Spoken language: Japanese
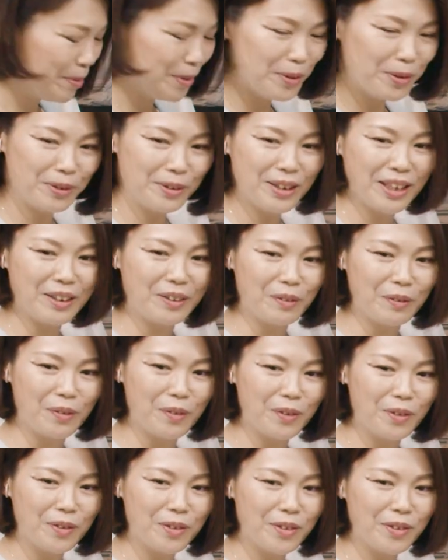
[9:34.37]
ブルーだと、
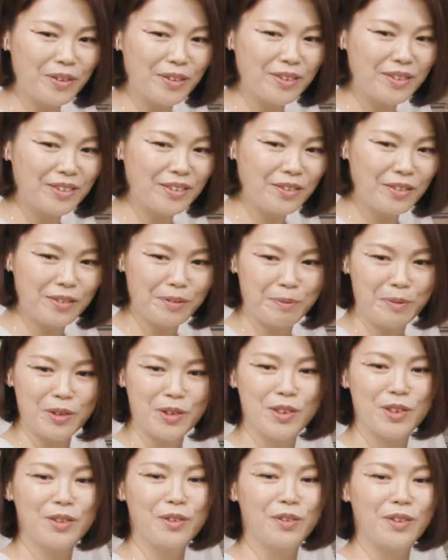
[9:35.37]
うん、も
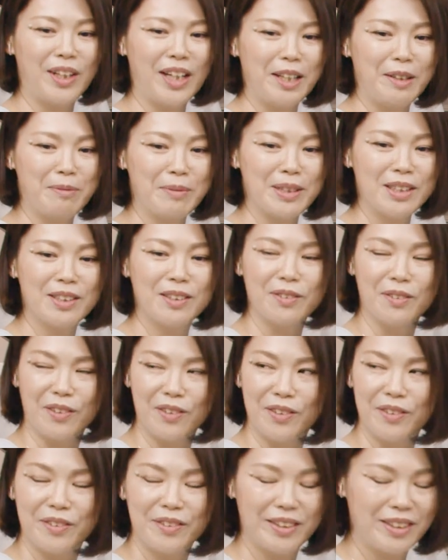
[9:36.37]
ちろん合いますよ。は
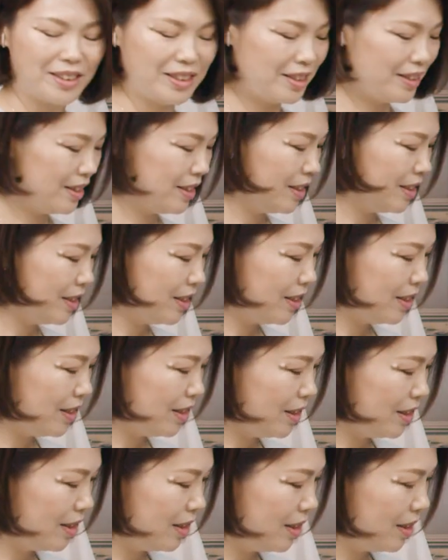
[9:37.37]
い。それでも黄色に
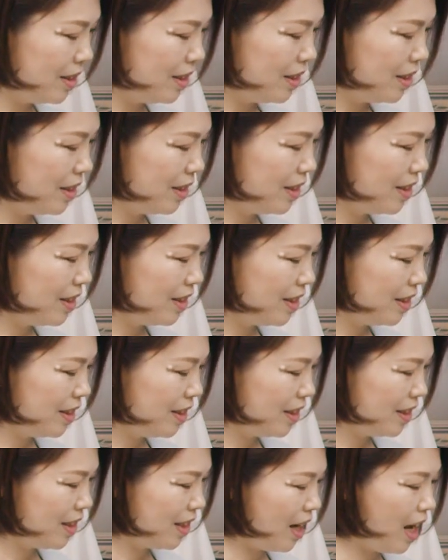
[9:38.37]
もモテそうな気がし
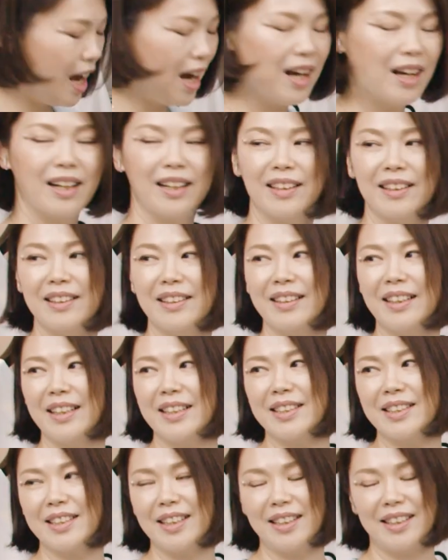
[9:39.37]
た。あ、
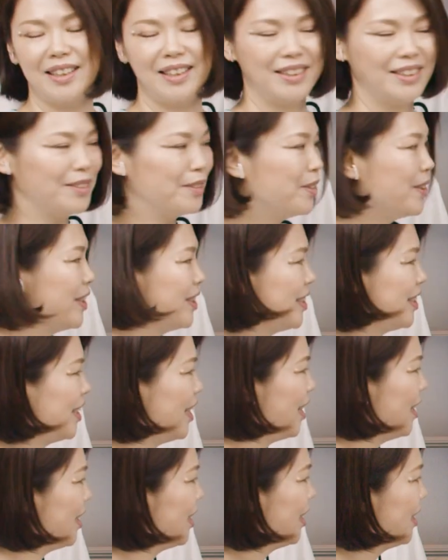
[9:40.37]
ね。確かに。そうです
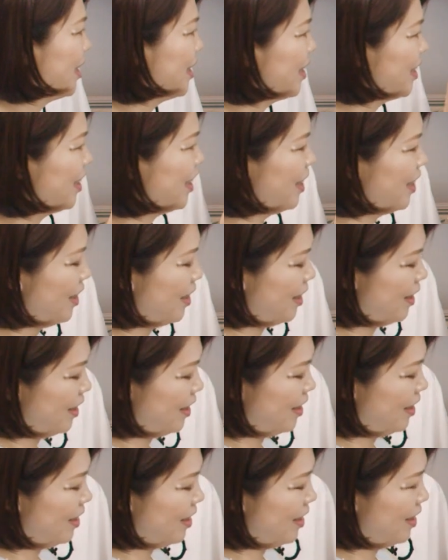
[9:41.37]
ね。うん、小林久美子
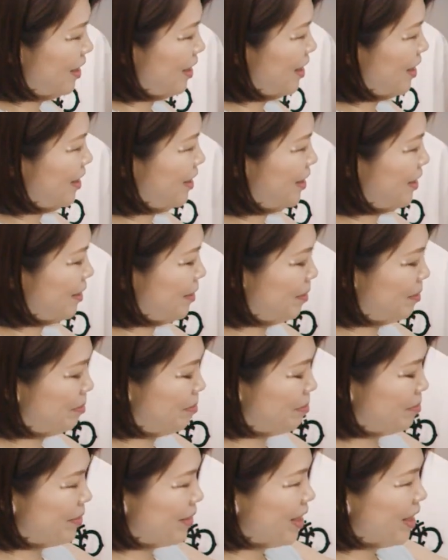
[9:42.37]
のカラーだね、やっぱ
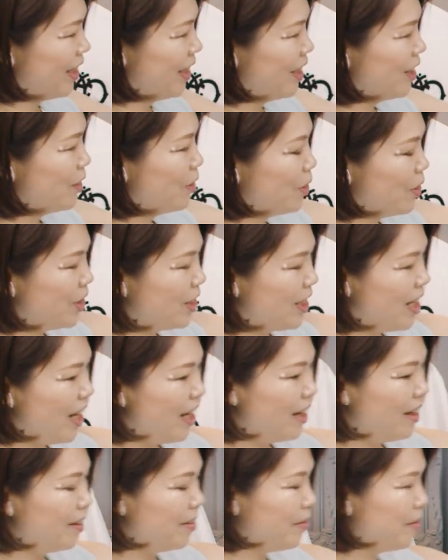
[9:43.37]
り。そし
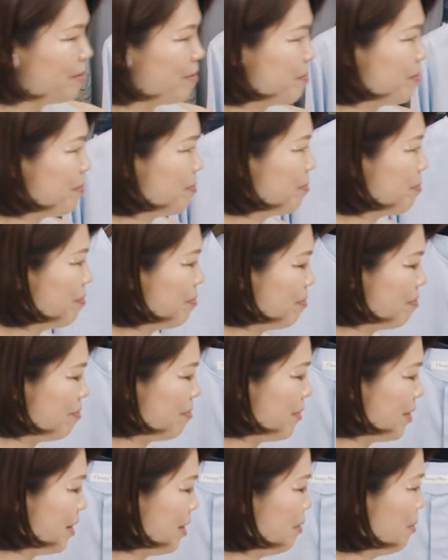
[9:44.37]
て、はい。
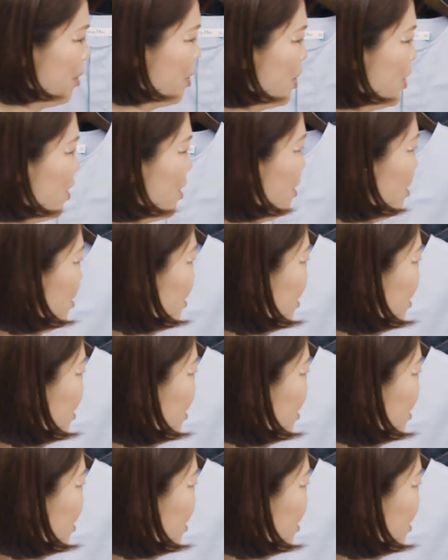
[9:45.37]
もちろ